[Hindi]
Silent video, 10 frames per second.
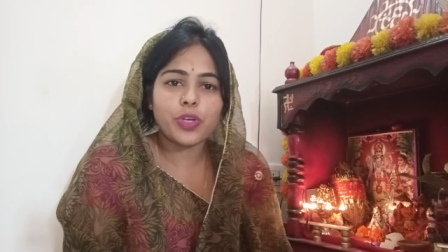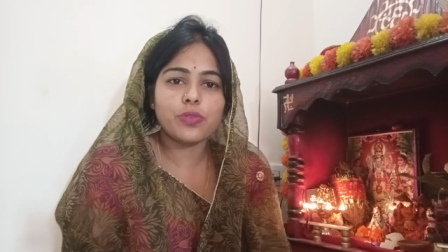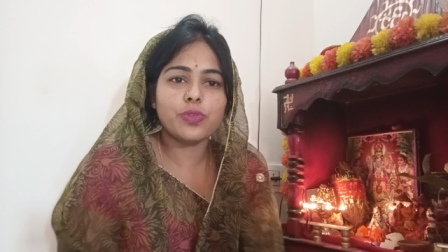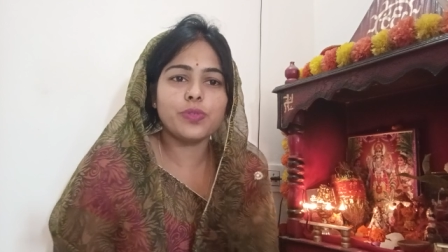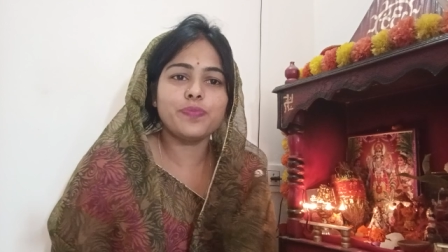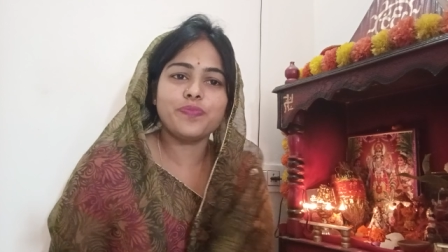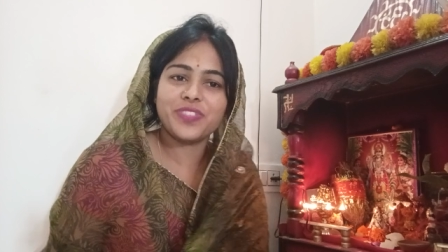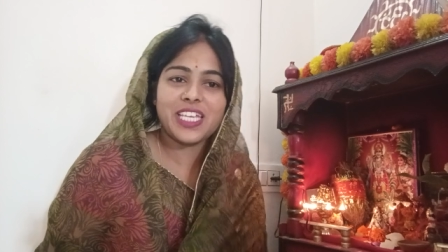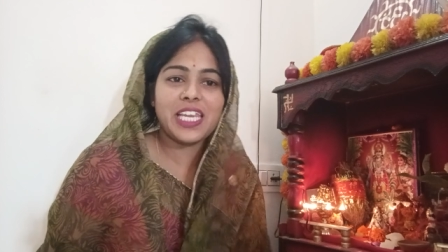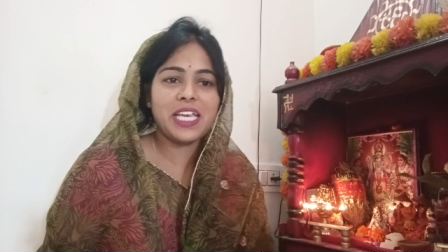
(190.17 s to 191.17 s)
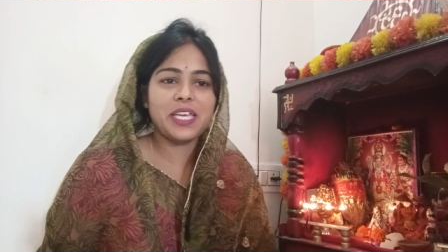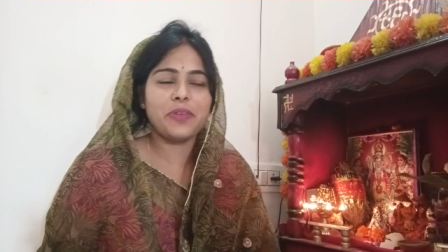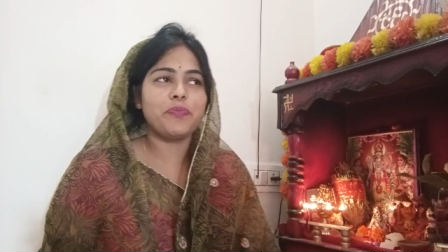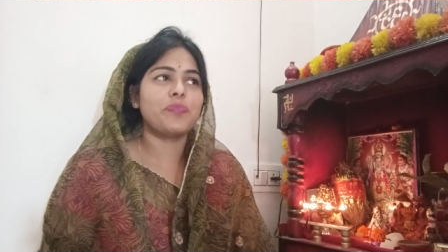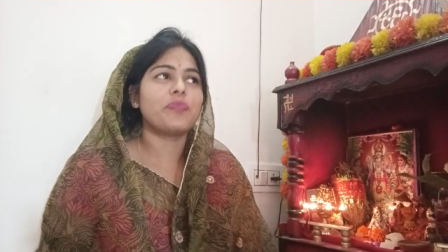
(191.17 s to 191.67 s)
और वो चली
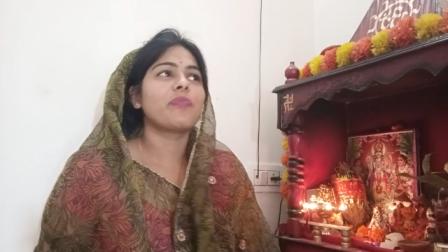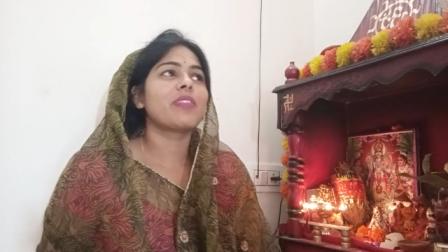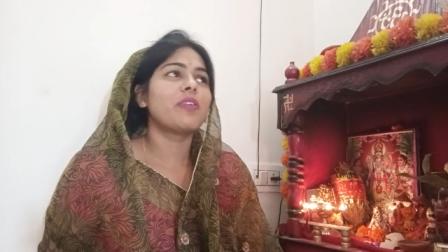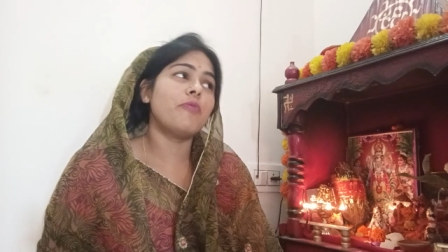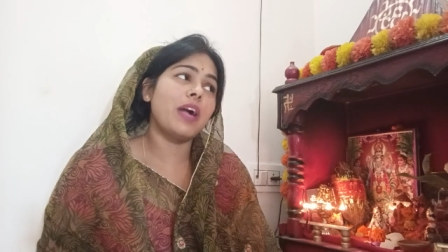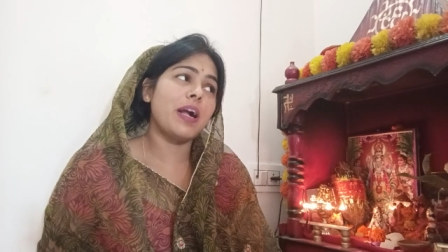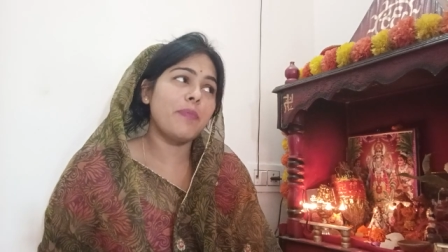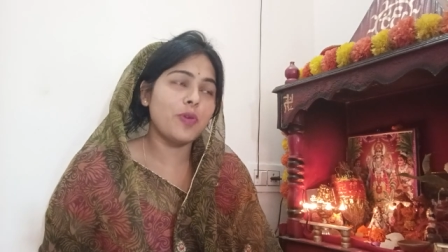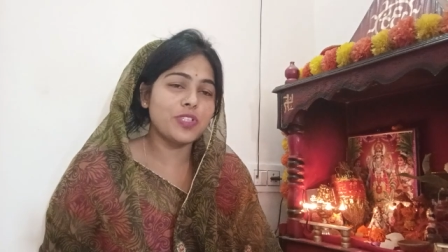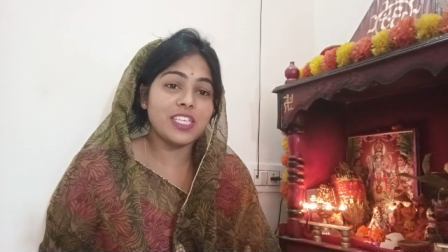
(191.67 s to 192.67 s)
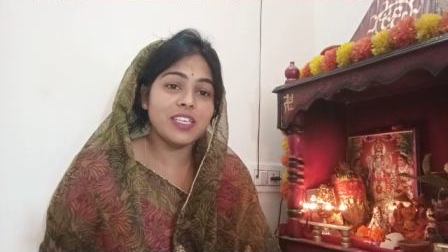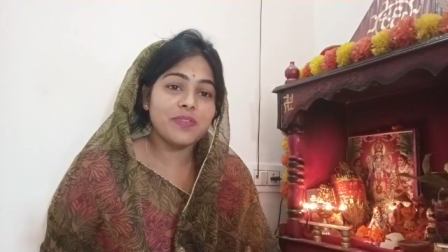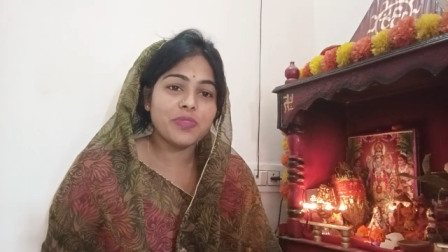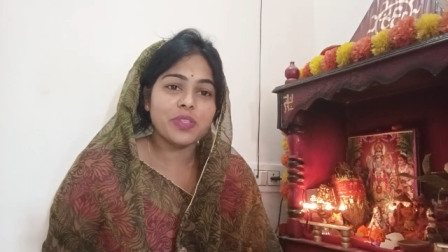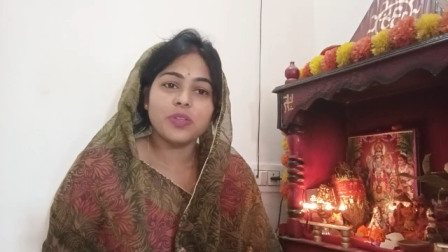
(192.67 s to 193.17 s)
गई वहाँ
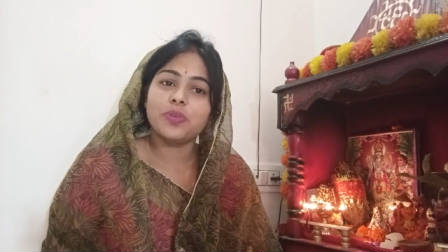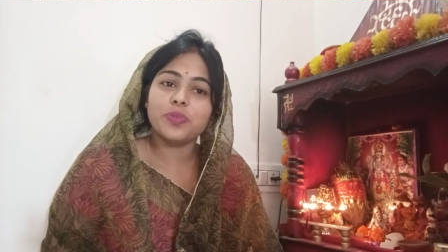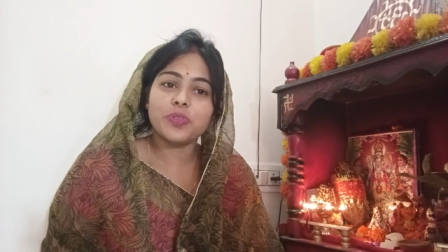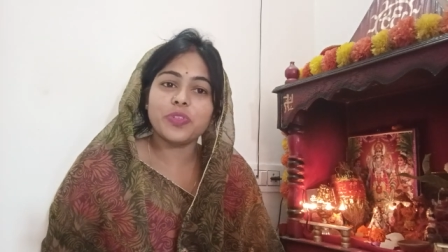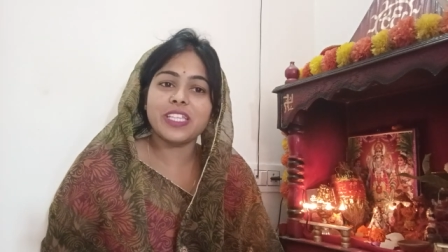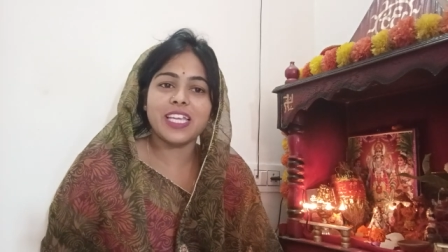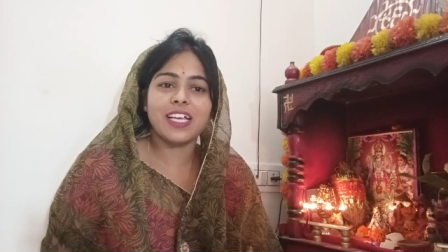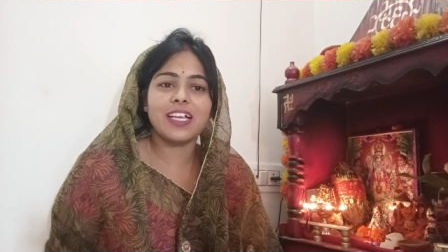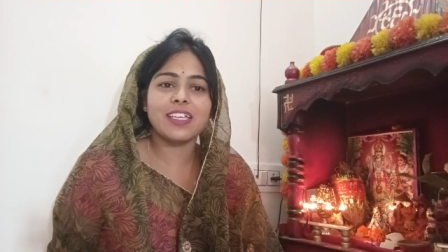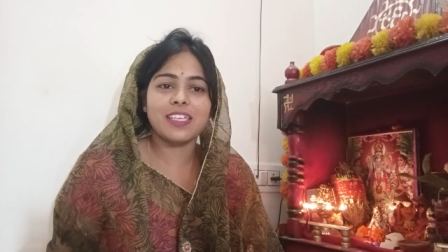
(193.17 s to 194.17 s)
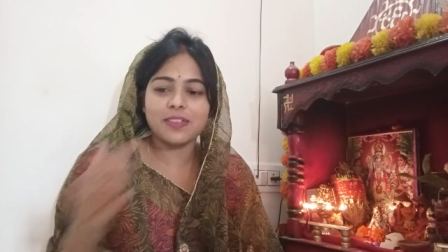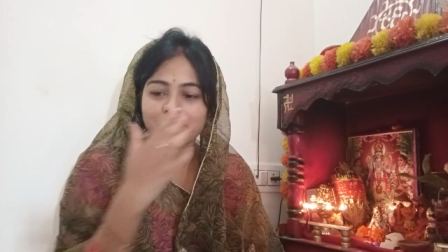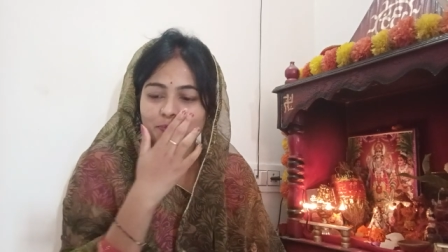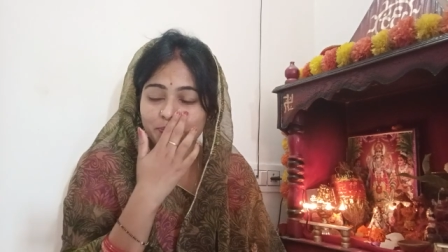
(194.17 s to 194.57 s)
पहुँची उन्होंने देखा कि